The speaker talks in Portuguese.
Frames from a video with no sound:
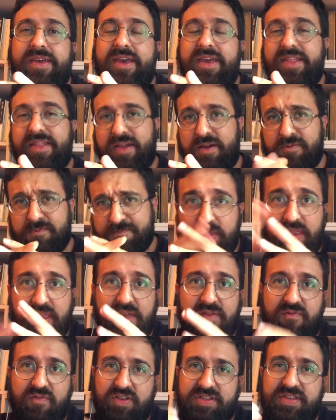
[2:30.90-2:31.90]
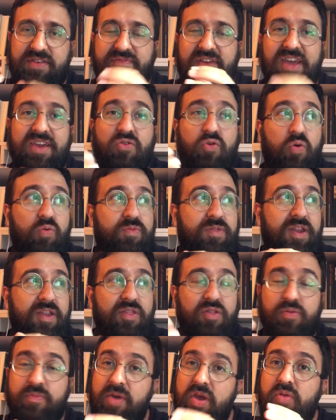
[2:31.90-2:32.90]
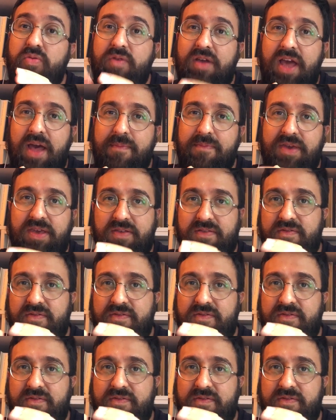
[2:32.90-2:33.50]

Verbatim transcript: Então você vai encontrando no meio do caminho.